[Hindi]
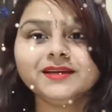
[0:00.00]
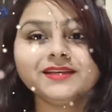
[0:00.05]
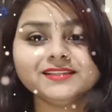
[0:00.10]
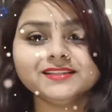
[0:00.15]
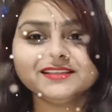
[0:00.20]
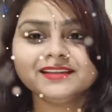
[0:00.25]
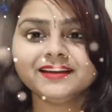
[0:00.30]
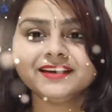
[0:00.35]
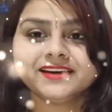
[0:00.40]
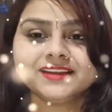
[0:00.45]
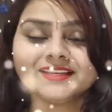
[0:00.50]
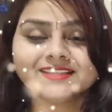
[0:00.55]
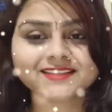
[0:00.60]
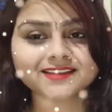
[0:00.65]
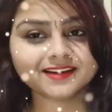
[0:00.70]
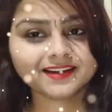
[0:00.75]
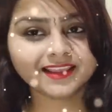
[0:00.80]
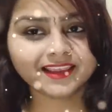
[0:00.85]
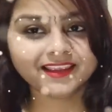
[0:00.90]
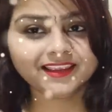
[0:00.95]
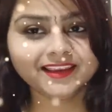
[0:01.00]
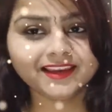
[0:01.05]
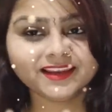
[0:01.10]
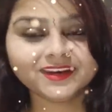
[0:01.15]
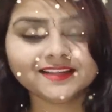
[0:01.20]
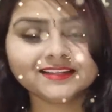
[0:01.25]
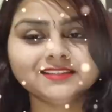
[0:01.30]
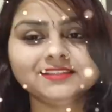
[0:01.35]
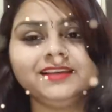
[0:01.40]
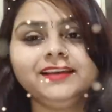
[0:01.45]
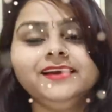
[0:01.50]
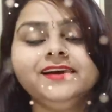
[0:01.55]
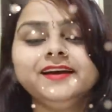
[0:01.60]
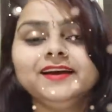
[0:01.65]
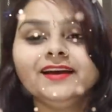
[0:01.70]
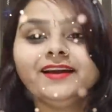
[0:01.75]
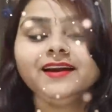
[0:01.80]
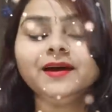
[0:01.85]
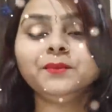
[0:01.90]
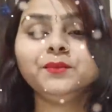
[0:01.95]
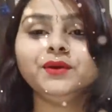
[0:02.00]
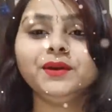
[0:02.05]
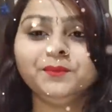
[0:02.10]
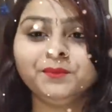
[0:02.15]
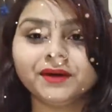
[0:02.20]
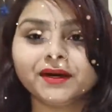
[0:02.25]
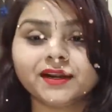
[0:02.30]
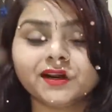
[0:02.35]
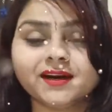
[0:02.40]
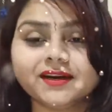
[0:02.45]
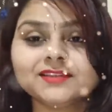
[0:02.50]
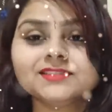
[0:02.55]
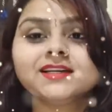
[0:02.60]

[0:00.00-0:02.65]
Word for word: किसी लड़की से नहीं कहनी चाहिए अगर आप उन्हें पटाना